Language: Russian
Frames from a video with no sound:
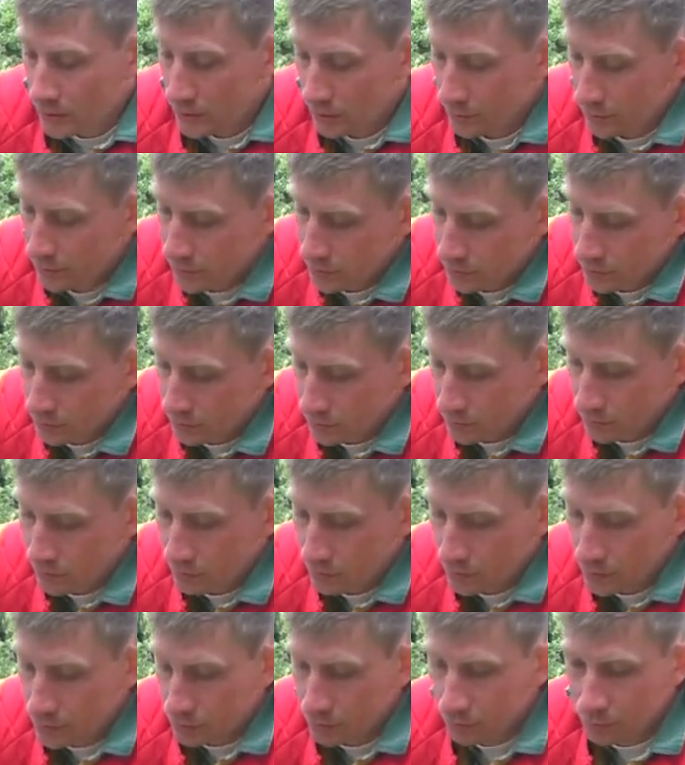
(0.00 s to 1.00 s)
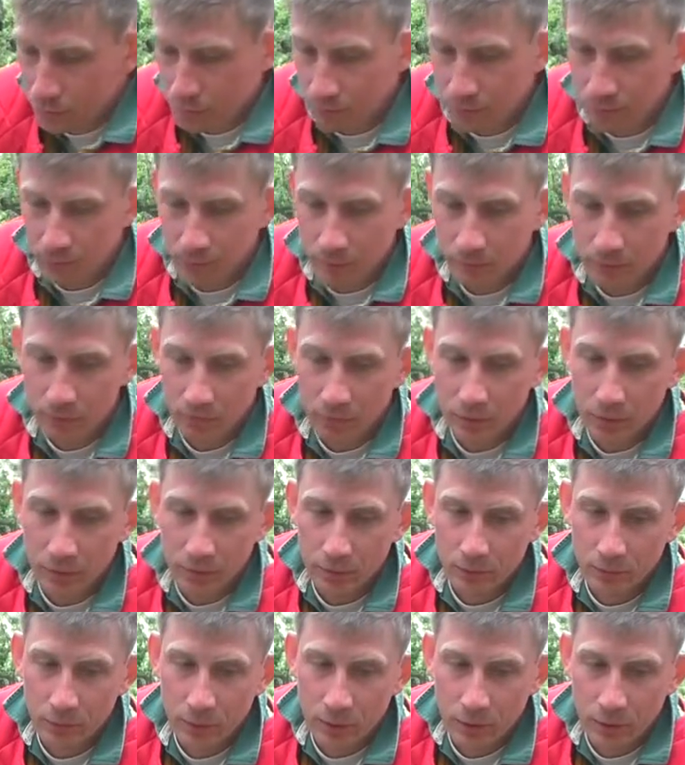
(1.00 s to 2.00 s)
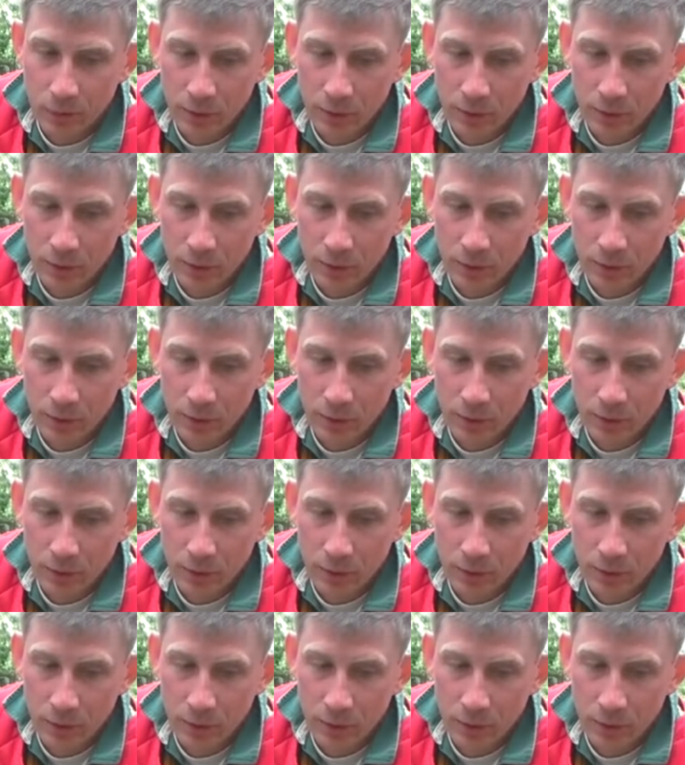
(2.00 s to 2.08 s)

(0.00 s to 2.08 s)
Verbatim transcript: так все это двое суток в подвале,